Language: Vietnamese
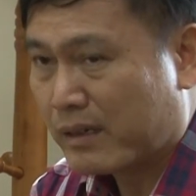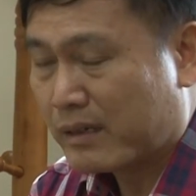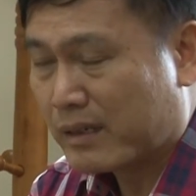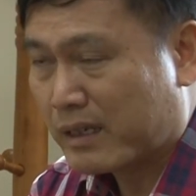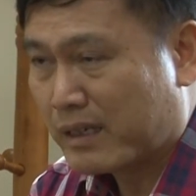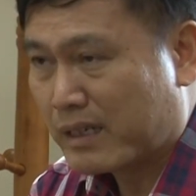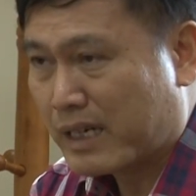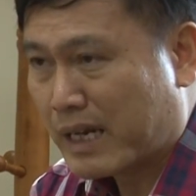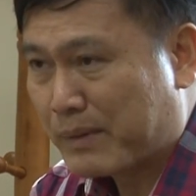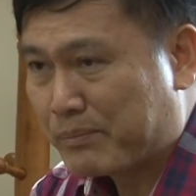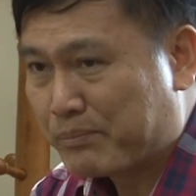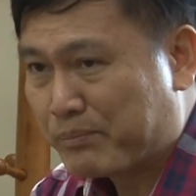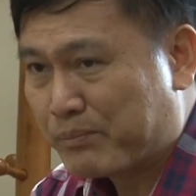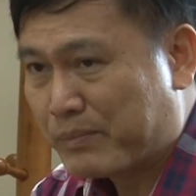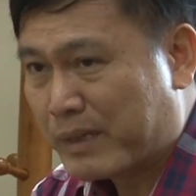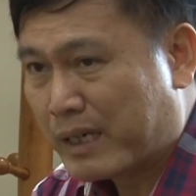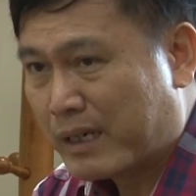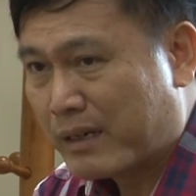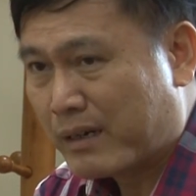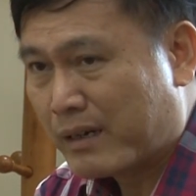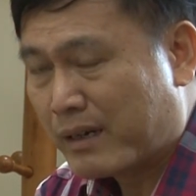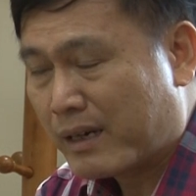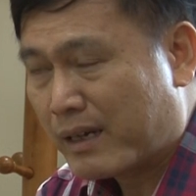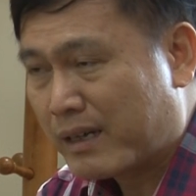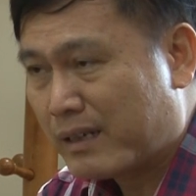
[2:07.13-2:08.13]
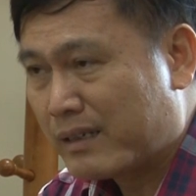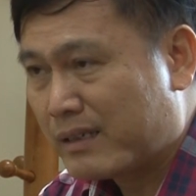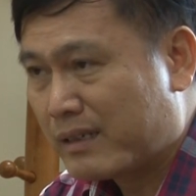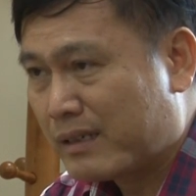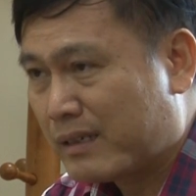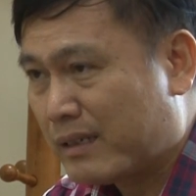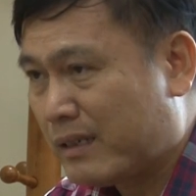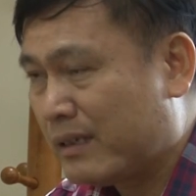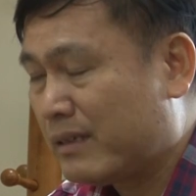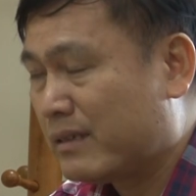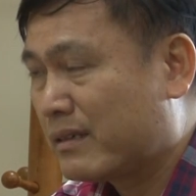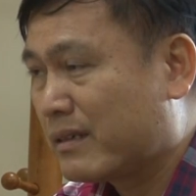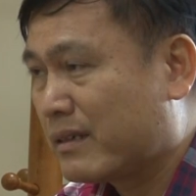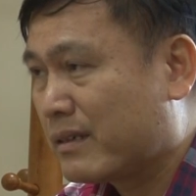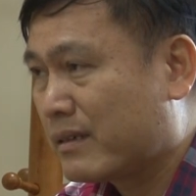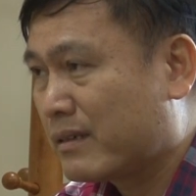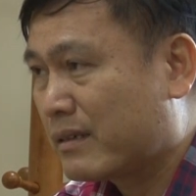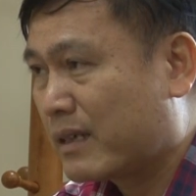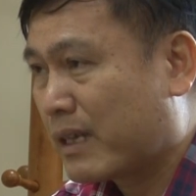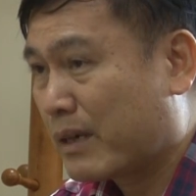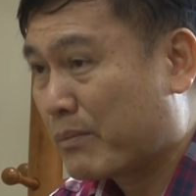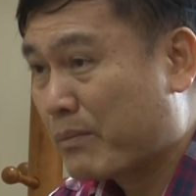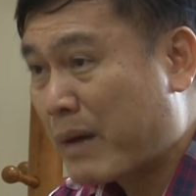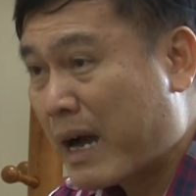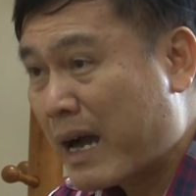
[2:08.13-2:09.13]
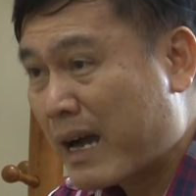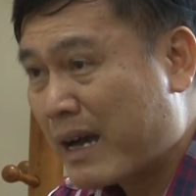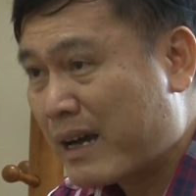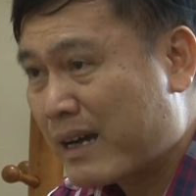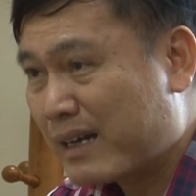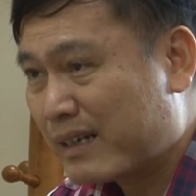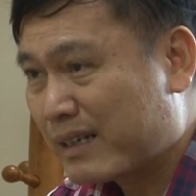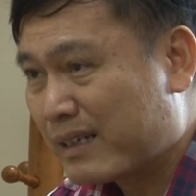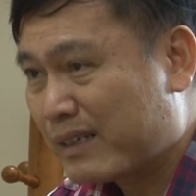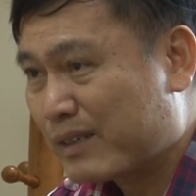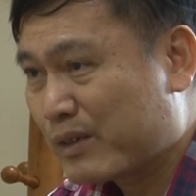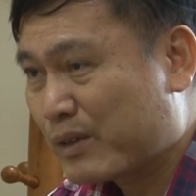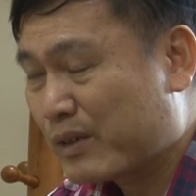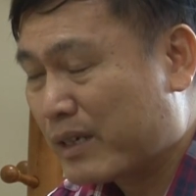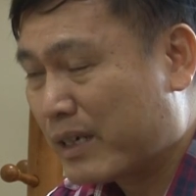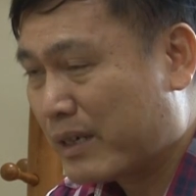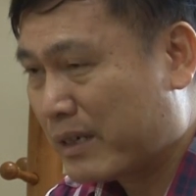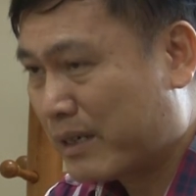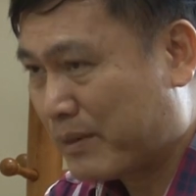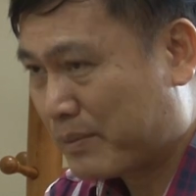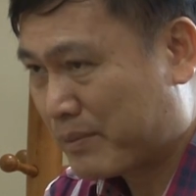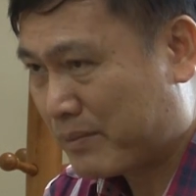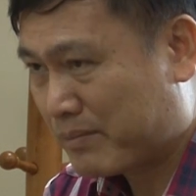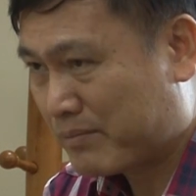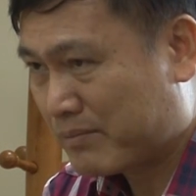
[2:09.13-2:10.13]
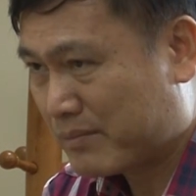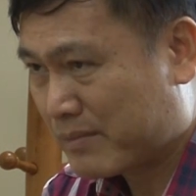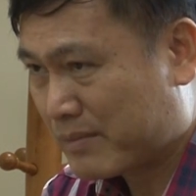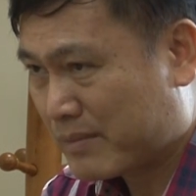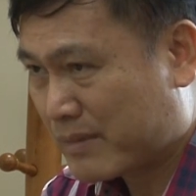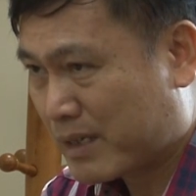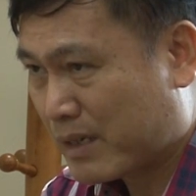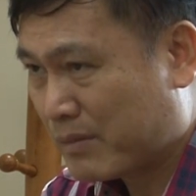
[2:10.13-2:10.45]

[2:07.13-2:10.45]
đến năm 2003 ờ, thì tôi đã lập ừ,